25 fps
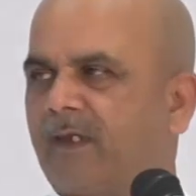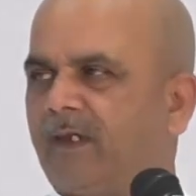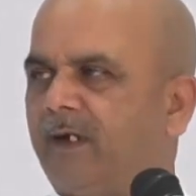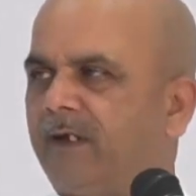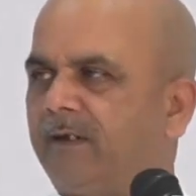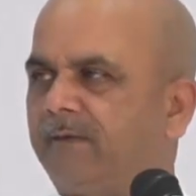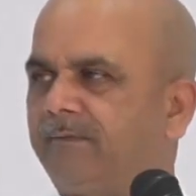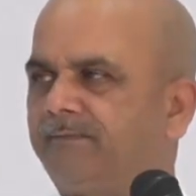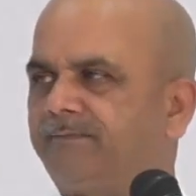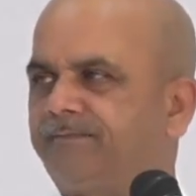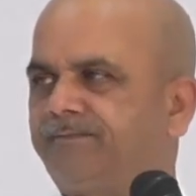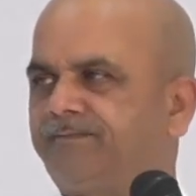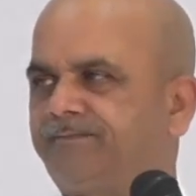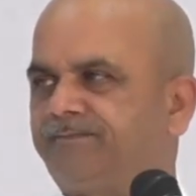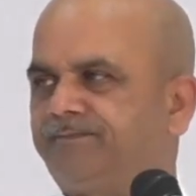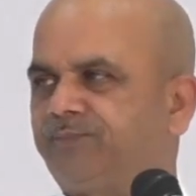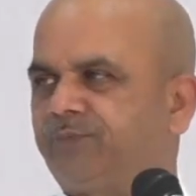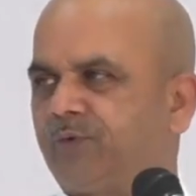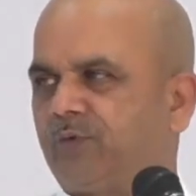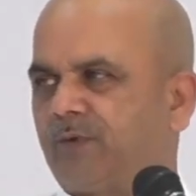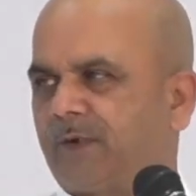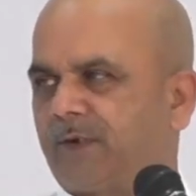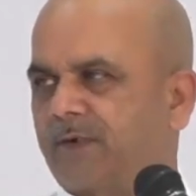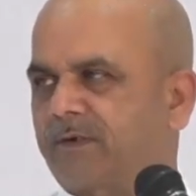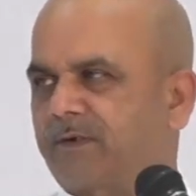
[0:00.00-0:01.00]
आप
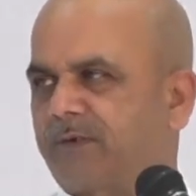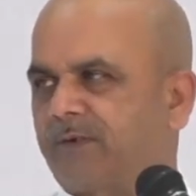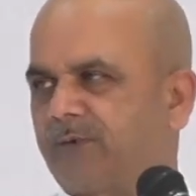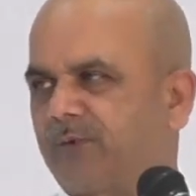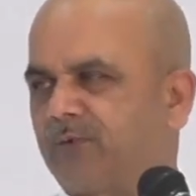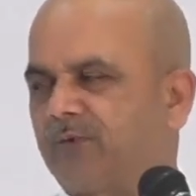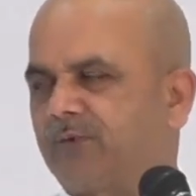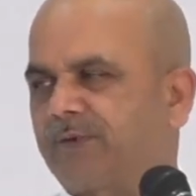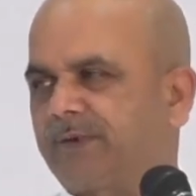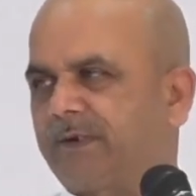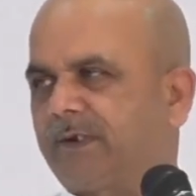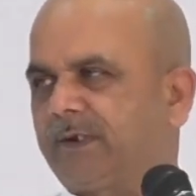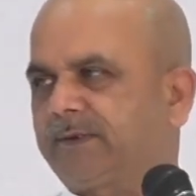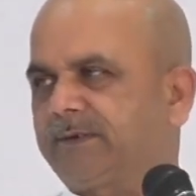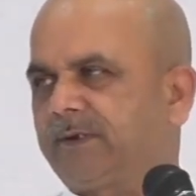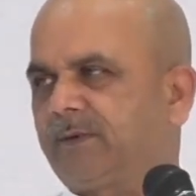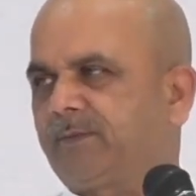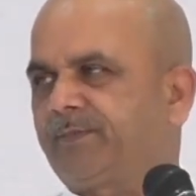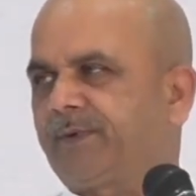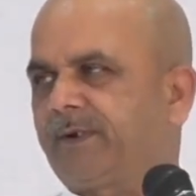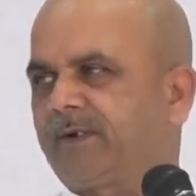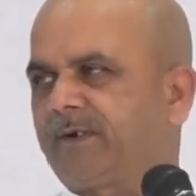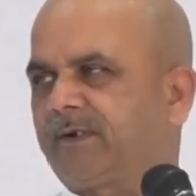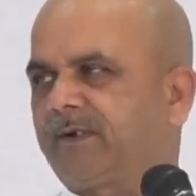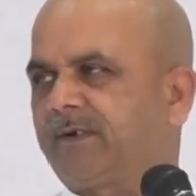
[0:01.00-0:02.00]
थोड़ा कठोरता से
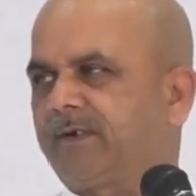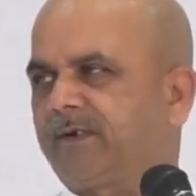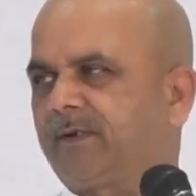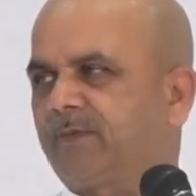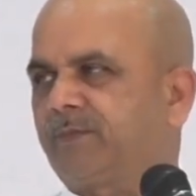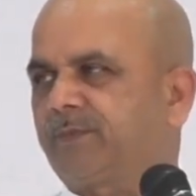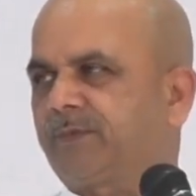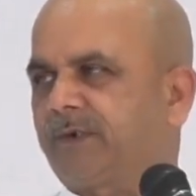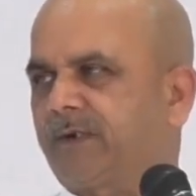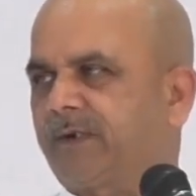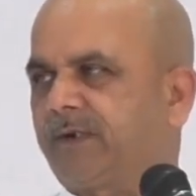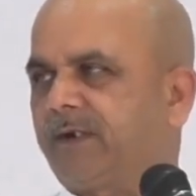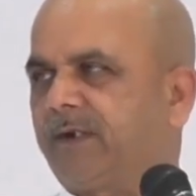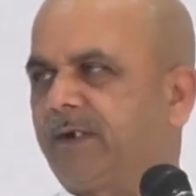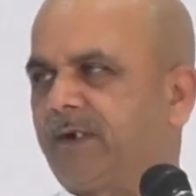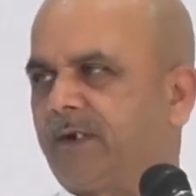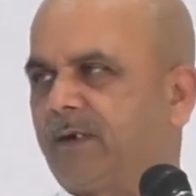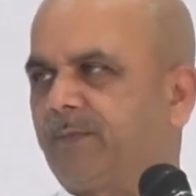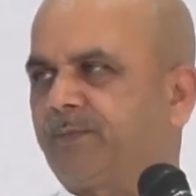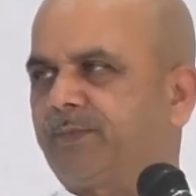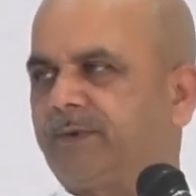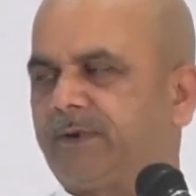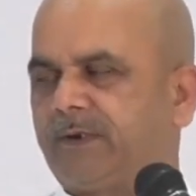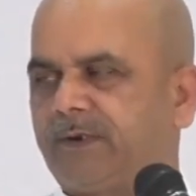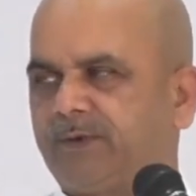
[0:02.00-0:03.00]
प्राणायाम करें
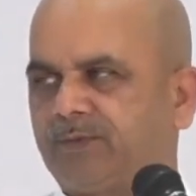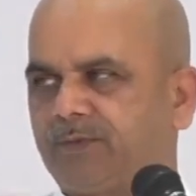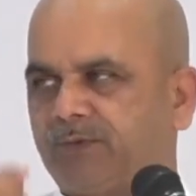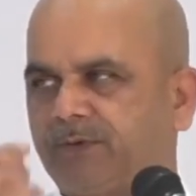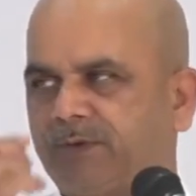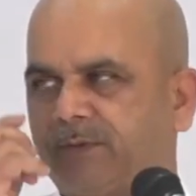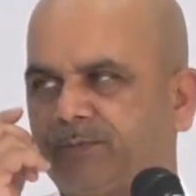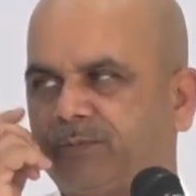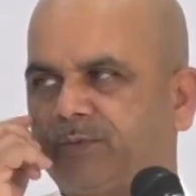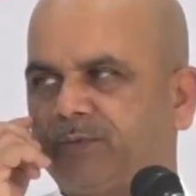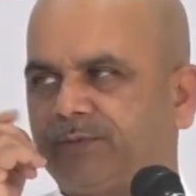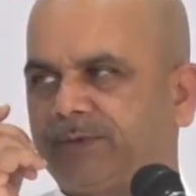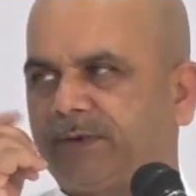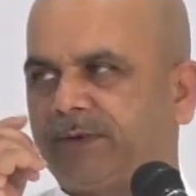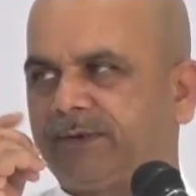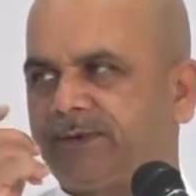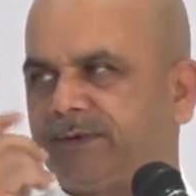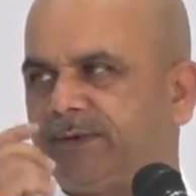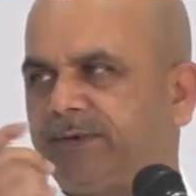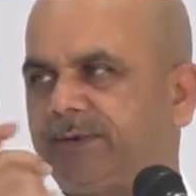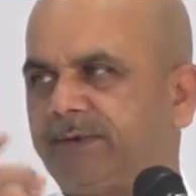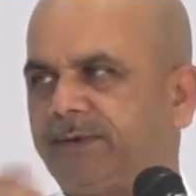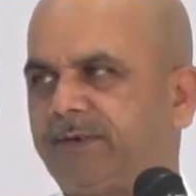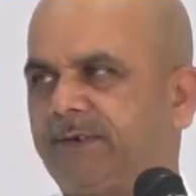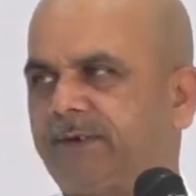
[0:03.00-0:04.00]
आपने जो ये पूछा
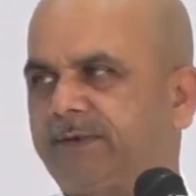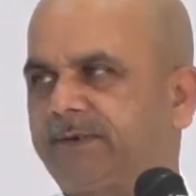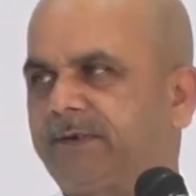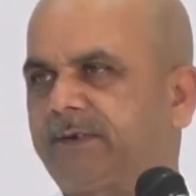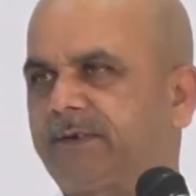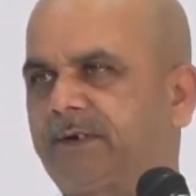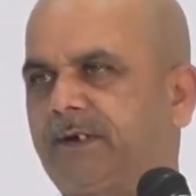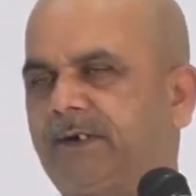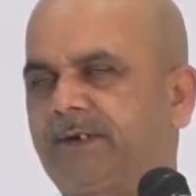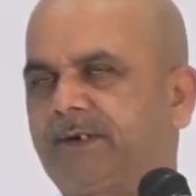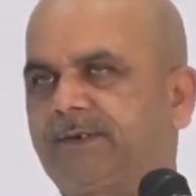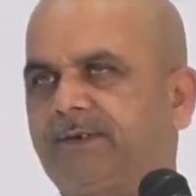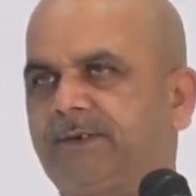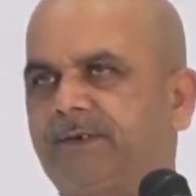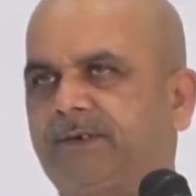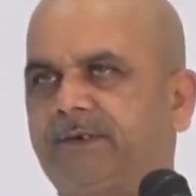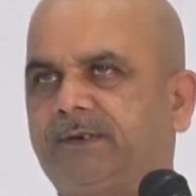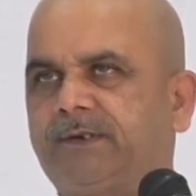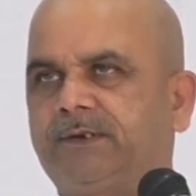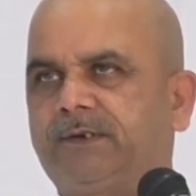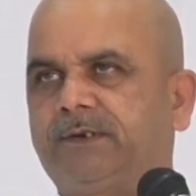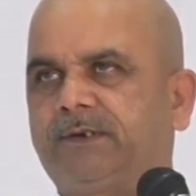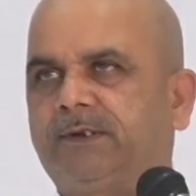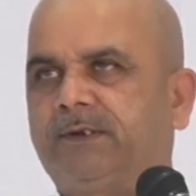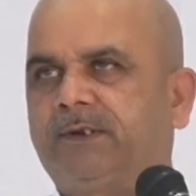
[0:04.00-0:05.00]
चीटियाँ सी काटती
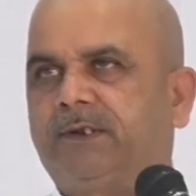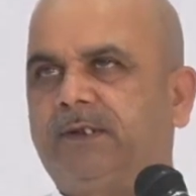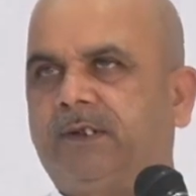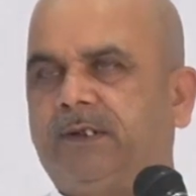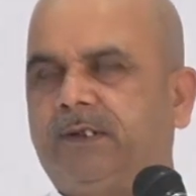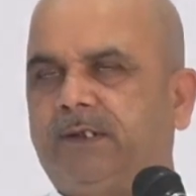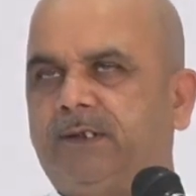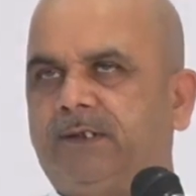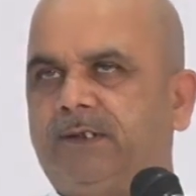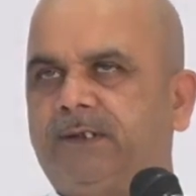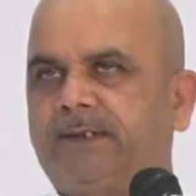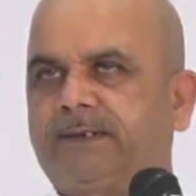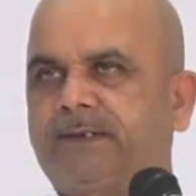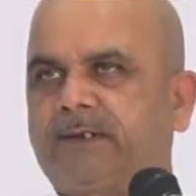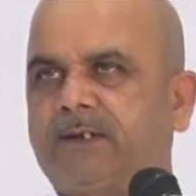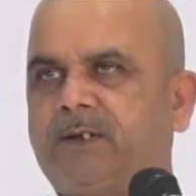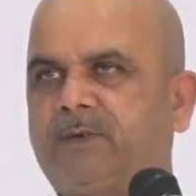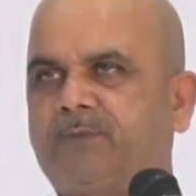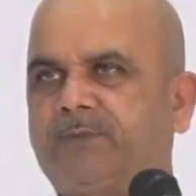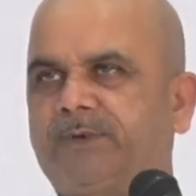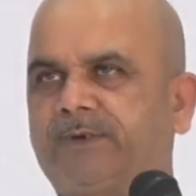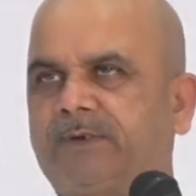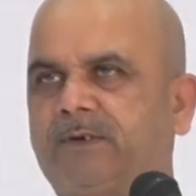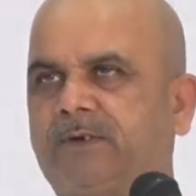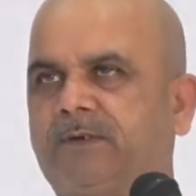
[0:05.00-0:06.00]
हैं इसका
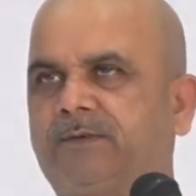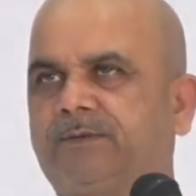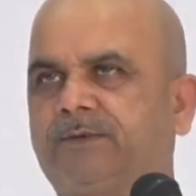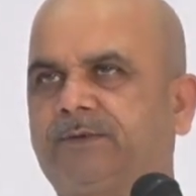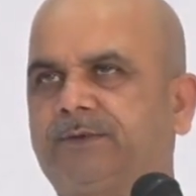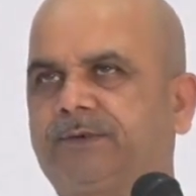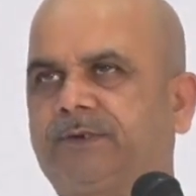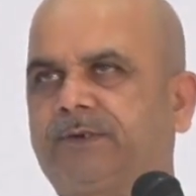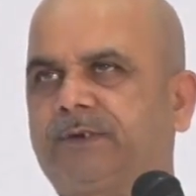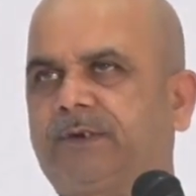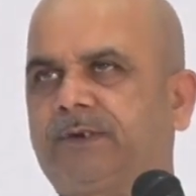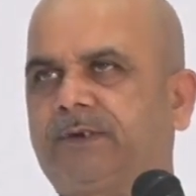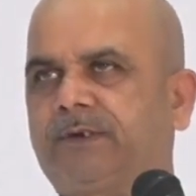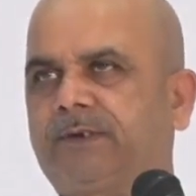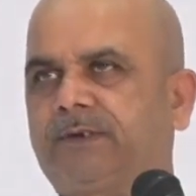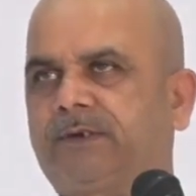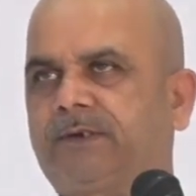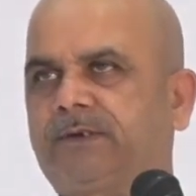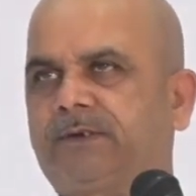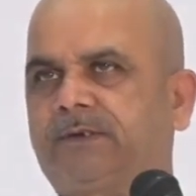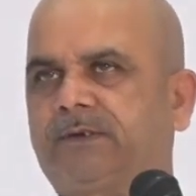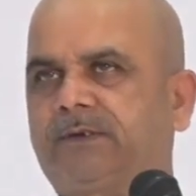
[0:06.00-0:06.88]
मतलब होता है